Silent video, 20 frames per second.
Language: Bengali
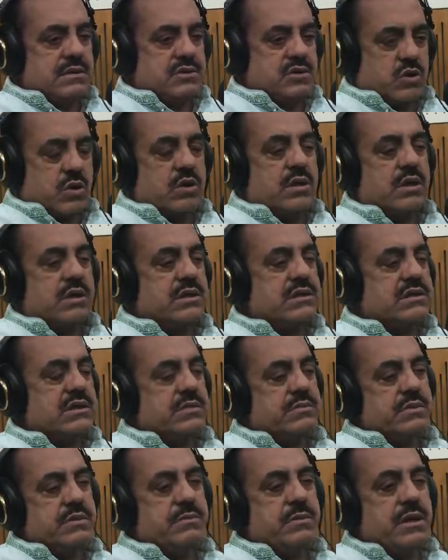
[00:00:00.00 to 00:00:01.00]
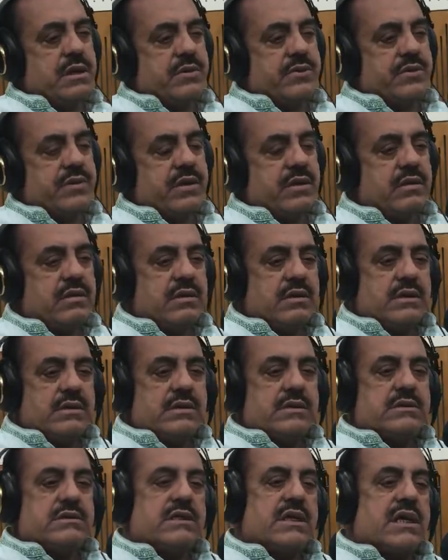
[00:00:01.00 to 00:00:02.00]
সহকারী হিসাবে মিল ট্রেন
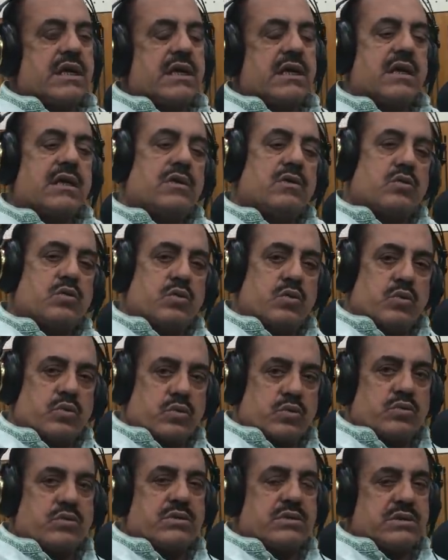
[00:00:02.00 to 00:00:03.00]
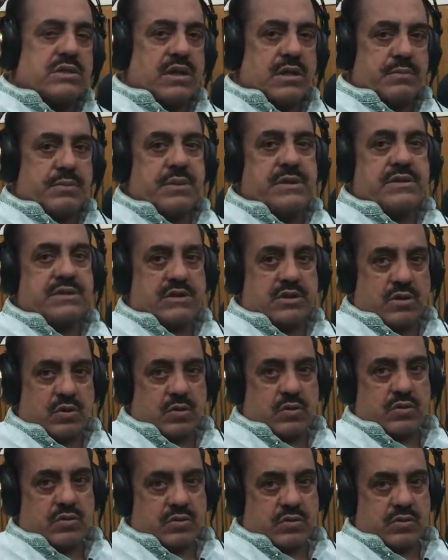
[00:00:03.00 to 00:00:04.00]
সেখানে কিন্তু নতুন শিল্পী
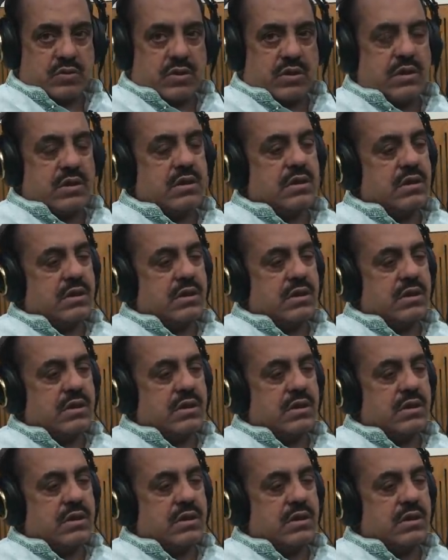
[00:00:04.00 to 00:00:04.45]
ছিল ওই